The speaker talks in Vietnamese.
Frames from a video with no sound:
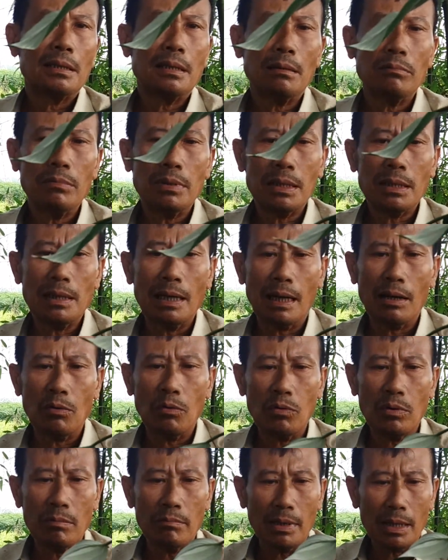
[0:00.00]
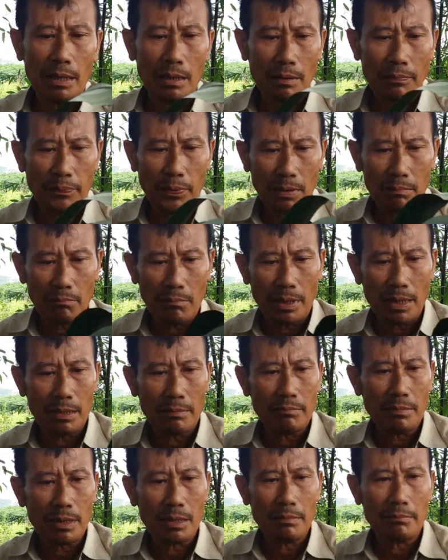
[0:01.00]
trong cái đầu của mình là phần
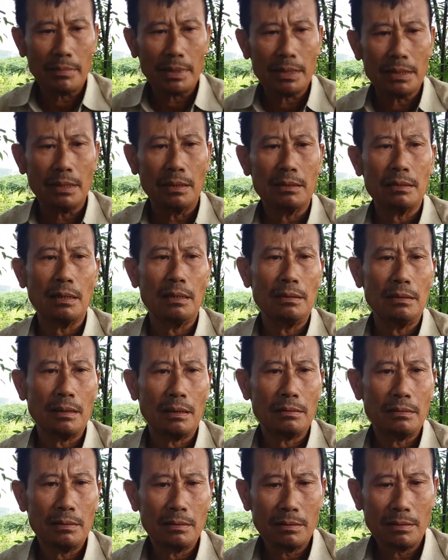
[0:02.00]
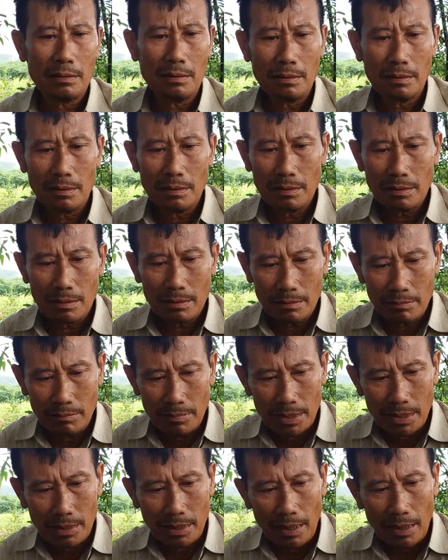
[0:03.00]
mềm là mình giữ kín rồi à
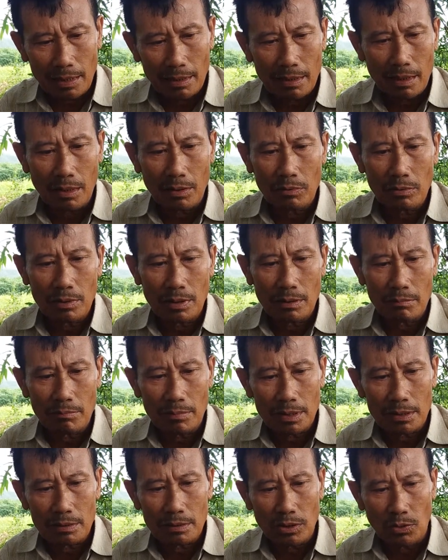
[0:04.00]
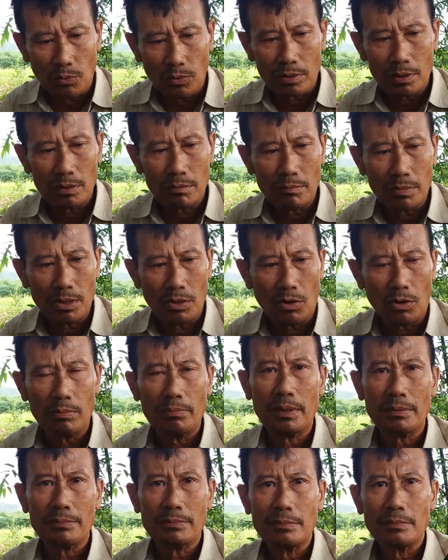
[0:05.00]
mình nghe đau là mình thuốc là nhưng mà không.
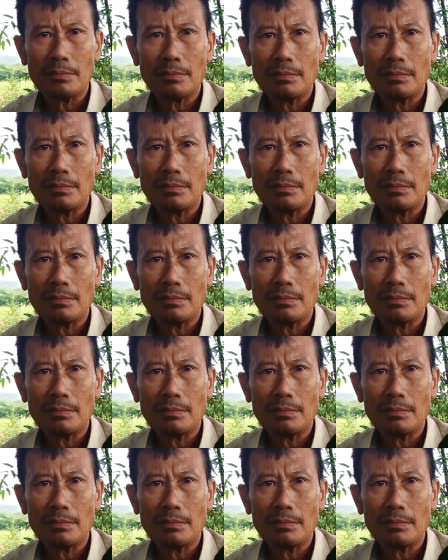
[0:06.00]
anh nhớ là